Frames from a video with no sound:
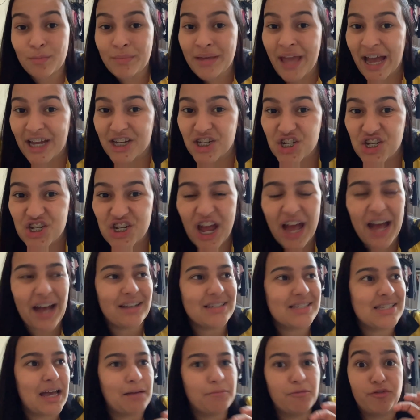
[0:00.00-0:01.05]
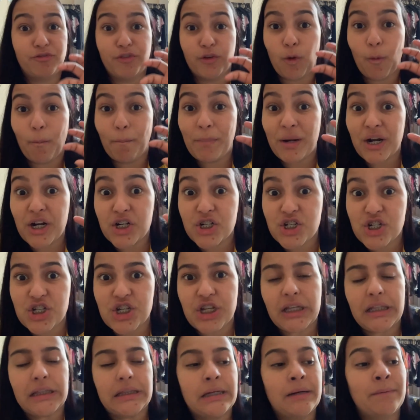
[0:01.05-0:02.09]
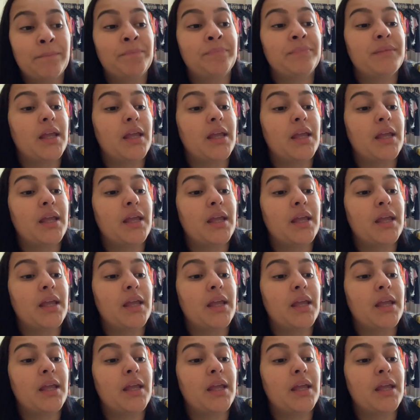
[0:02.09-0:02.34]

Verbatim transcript: me achar, sabe? Eu fico perdida.